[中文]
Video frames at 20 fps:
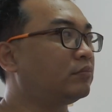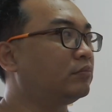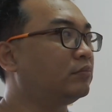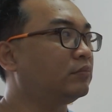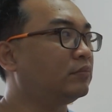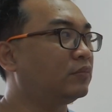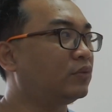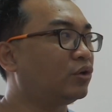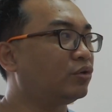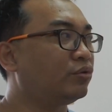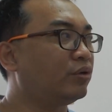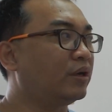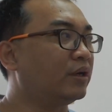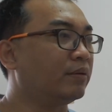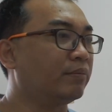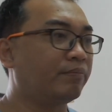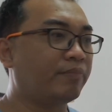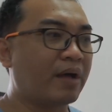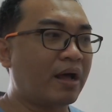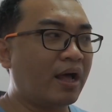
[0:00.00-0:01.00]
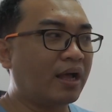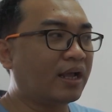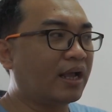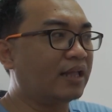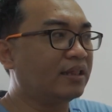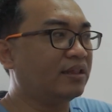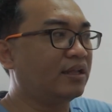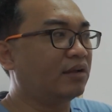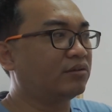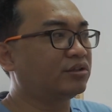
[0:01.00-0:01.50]
对不对？把它
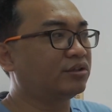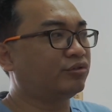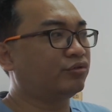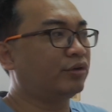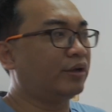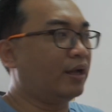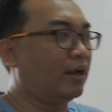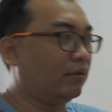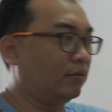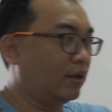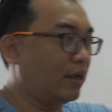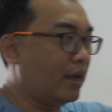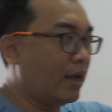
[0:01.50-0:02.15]
干掉是最好的